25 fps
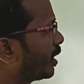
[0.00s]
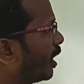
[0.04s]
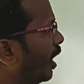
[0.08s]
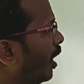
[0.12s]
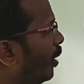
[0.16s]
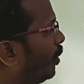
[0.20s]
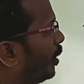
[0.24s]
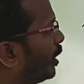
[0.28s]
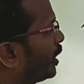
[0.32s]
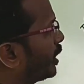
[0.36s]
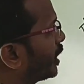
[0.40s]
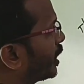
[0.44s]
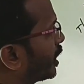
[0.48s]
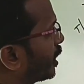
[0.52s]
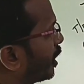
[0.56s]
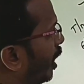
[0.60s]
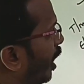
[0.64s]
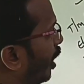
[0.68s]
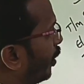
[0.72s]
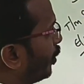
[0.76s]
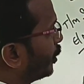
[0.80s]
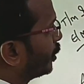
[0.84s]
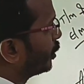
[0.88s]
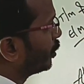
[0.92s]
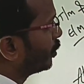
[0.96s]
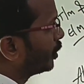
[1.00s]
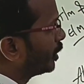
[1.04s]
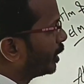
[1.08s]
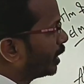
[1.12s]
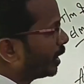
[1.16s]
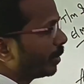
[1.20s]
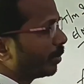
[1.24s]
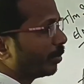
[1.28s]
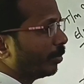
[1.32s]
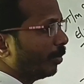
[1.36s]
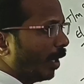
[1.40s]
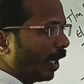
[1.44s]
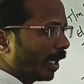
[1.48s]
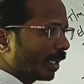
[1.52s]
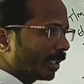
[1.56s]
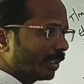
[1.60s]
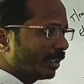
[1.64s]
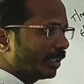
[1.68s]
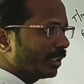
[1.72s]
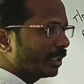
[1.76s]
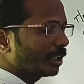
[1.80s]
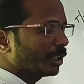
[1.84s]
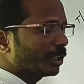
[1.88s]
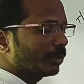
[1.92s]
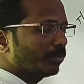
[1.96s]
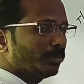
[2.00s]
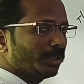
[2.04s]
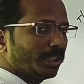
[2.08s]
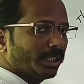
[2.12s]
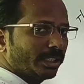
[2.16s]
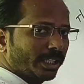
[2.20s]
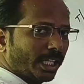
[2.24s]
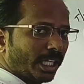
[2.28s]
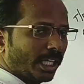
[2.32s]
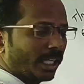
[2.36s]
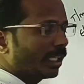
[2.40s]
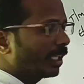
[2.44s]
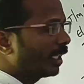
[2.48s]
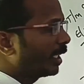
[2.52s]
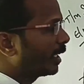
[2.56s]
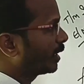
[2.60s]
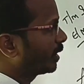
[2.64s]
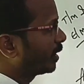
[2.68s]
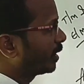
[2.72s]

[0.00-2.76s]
సామాజిక అభివృద్ధి భారతదేశంది తెలంగాణకు